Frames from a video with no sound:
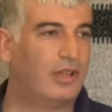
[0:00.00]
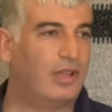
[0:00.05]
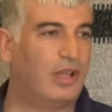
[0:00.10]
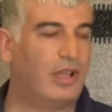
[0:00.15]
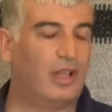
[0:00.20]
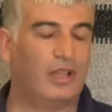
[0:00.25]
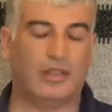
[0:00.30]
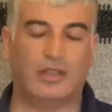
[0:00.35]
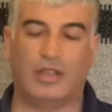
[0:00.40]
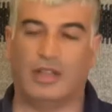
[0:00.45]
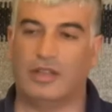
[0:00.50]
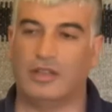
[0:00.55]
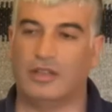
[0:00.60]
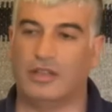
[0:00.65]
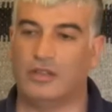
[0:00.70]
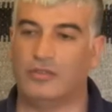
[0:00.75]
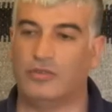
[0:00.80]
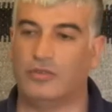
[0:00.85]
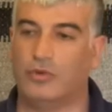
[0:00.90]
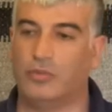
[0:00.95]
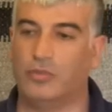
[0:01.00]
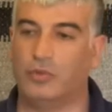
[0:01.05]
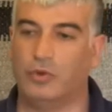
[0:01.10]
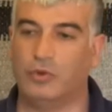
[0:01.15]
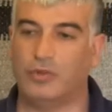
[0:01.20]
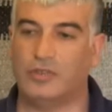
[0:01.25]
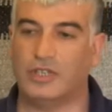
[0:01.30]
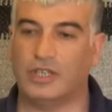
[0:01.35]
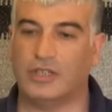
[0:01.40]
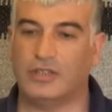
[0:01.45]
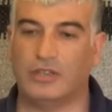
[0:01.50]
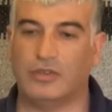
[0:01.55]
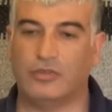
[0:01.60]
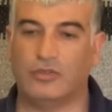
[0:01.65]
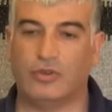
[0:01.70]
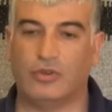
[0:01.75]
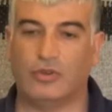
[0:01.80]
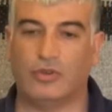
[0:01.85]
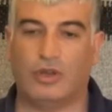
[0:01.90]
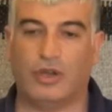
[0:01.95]
Allah Allah diyor bu ülkede
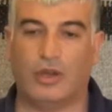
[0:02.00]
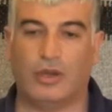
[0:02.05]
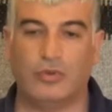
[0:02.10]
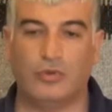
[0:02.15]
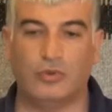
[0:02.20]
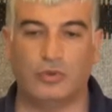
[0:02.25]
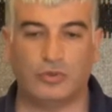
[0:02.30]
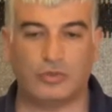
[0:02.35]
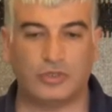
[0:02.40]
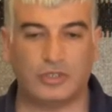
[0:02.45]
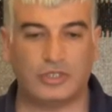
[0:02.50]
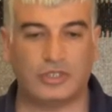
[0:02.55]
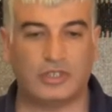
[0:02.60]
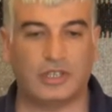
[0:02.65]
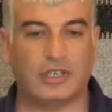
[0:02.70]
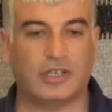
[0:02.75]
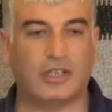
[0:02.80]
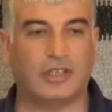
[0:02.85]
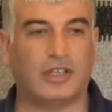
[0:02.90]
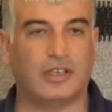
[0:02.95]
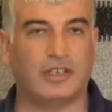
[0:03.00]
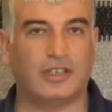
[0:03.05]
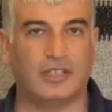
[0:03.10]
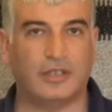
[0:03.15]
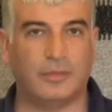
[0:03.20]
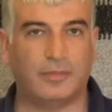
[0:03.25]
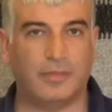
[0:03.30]
diyor yurt dışına kadar gidip